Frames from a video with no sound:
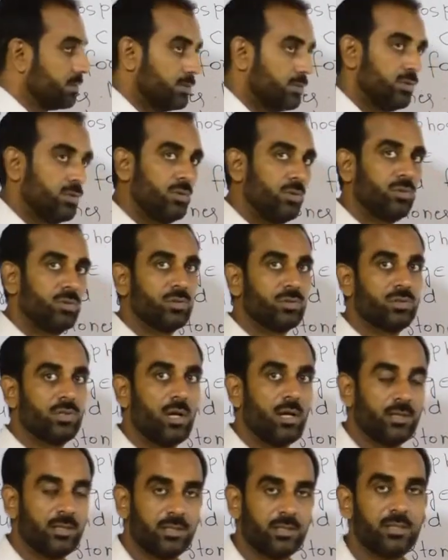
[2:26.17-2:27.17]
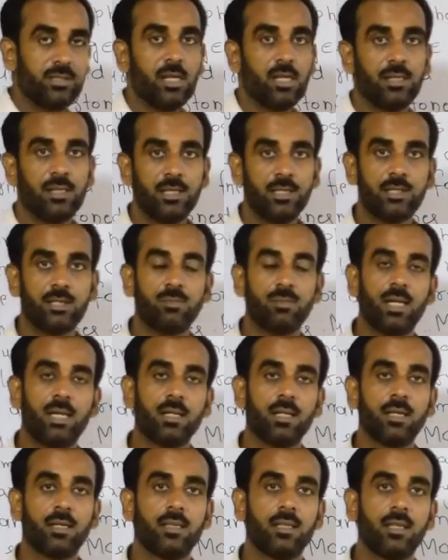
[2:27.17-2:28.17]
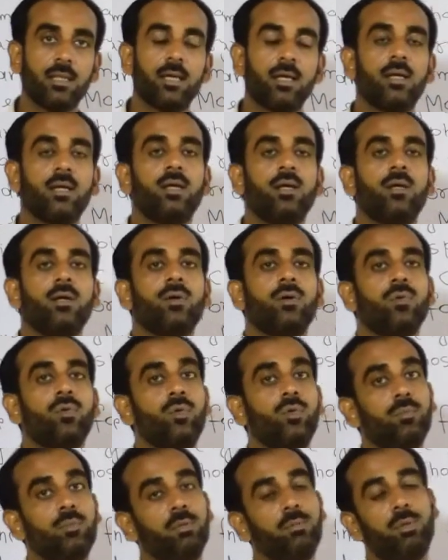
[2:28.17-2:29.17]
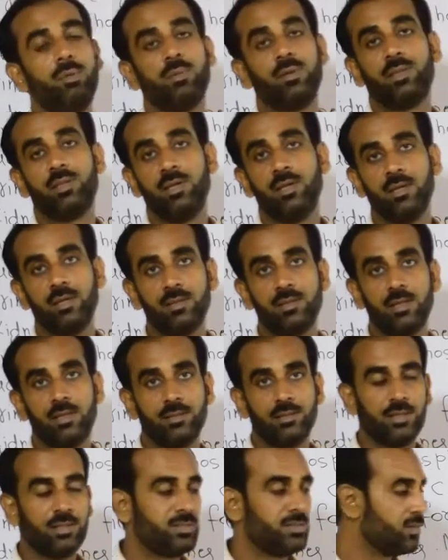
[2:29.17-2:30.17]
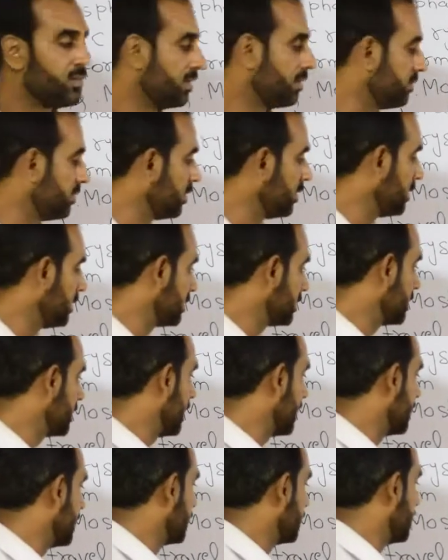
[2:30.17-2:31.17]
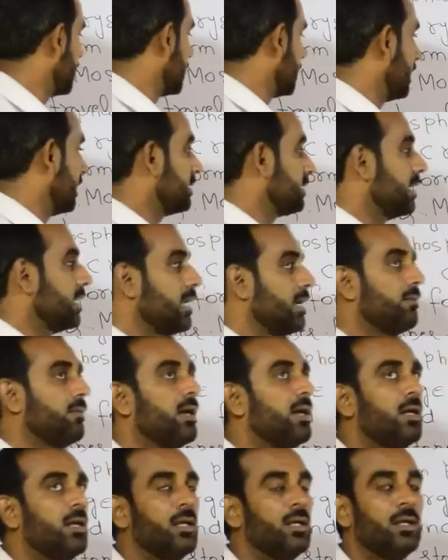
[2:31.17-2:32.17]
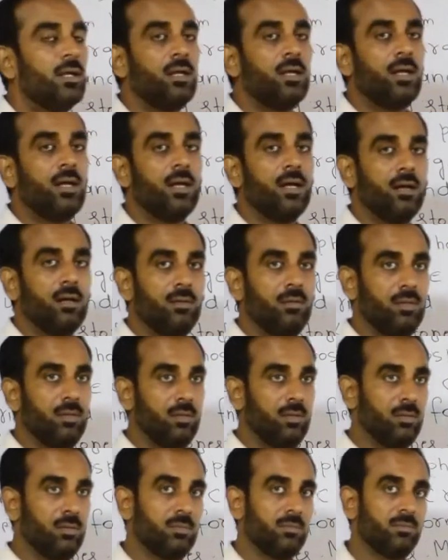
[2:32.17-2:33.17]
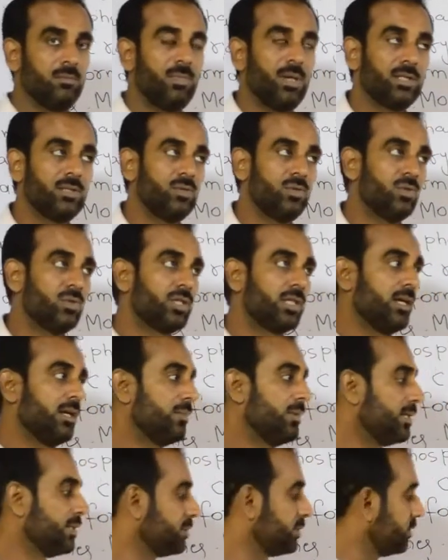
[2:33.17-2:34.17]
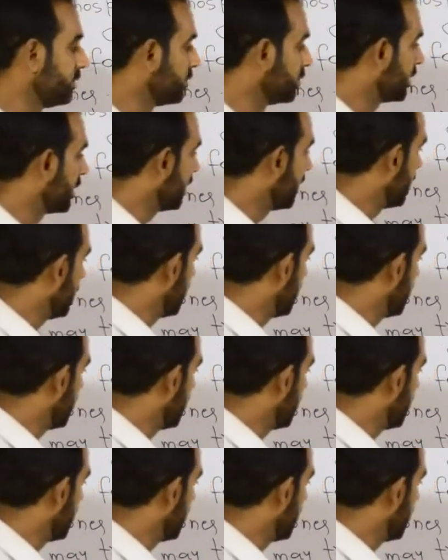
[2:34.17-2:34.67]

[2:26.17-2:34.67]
जो लोग सॉल्ट्स ज़्यादा इस्तेमाल करते हैं उनमें भी पथरी के चांसेस जो है वो ज़्यादा हो जाते हैं इसके अलावा बाद लोग टेबलेट्स यूज़ करते